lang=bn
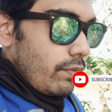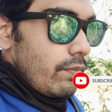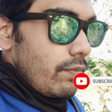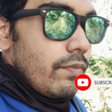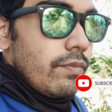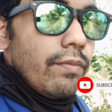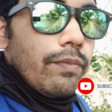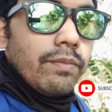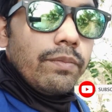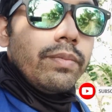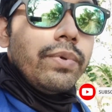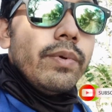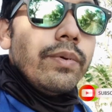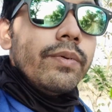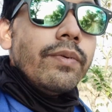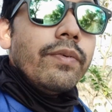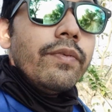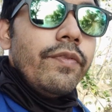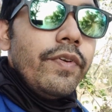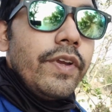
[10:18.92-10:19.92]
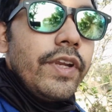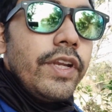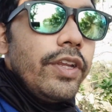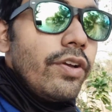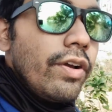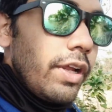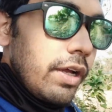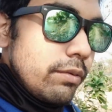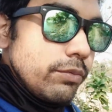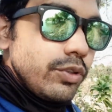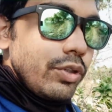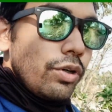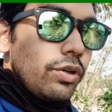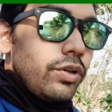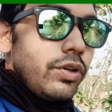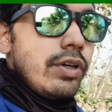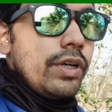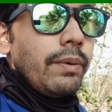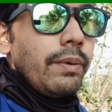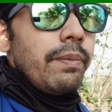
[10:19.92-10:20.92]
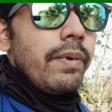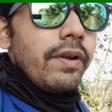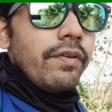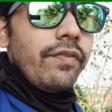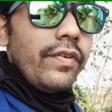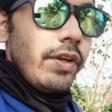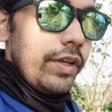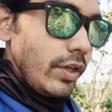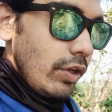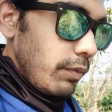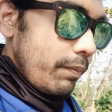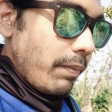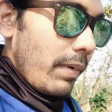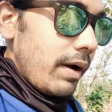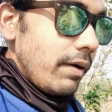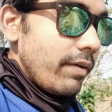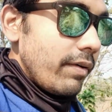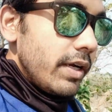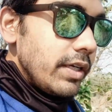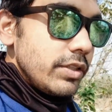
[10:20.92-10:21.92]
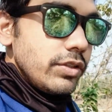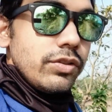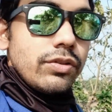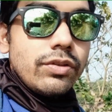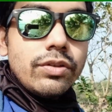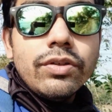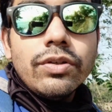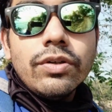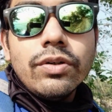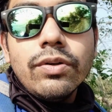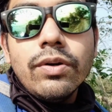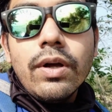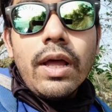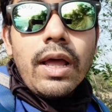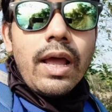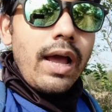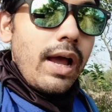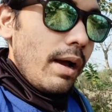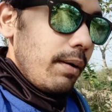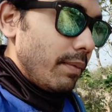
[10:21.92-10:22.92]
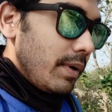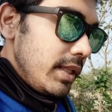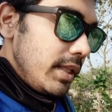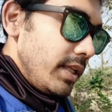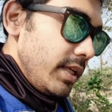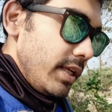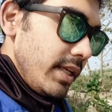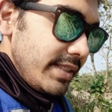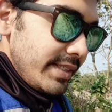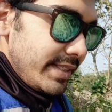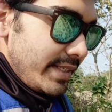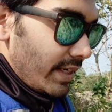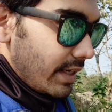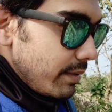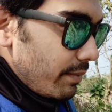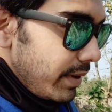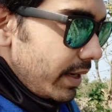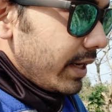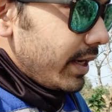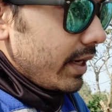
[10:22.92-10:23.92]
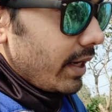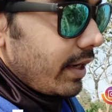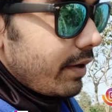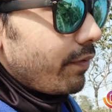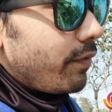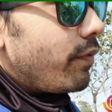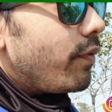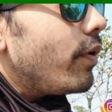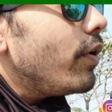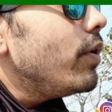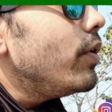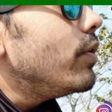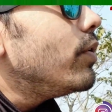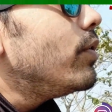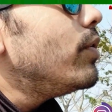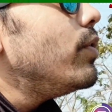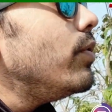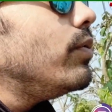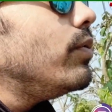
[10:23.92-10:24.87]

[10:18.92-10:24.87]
এরকম ভিডিও এবং ছোট্ট ট্রিপের ভিডিও পাওয়ার জন্য আমাদের ইনস্টাগ্রাম হ্যান্ডেলে ফলো